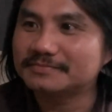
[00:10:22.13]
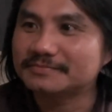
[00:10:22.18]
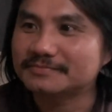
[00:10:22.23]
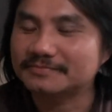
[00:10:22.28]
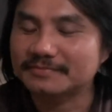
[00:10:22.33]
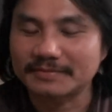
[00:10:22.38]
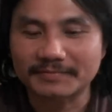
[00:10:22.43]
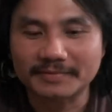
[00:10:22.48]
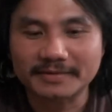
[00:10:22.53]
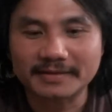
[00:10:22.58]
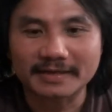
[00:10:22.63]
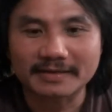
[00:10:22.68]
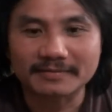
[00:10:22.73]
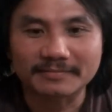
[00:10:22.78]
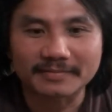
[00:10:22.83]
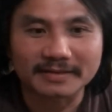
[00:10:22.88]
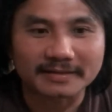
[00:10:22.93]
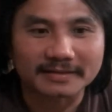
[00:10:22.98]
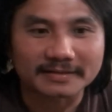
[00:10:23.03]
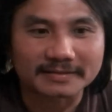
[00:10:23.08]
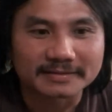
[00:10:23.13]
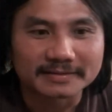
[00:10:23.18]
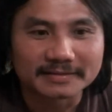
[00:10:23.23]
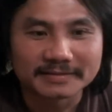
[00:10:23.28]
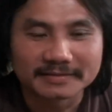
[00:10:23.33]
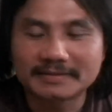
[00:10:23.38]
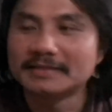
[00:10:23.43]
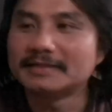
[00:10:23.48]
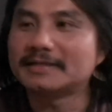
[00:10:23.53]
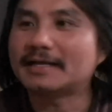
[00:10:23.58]
Về vấn đề mà
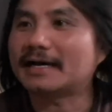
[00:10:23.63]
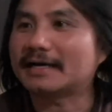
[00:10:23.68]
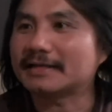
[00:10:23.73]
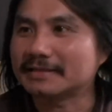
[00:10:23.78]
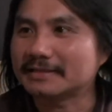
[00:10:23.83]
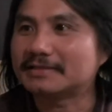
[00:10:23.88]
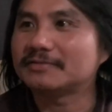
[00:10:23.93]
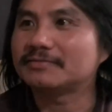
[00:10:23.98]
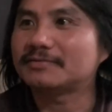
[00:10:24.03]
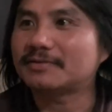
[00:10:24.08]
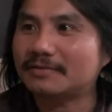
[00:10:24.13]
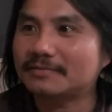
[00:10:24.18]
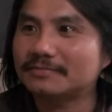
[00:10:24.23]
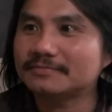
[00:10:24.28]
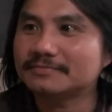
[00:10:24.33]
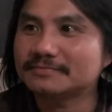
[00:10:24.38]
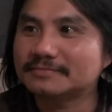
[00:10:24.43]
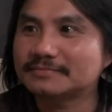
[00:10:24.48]
tinh thần thì thiếu thốn,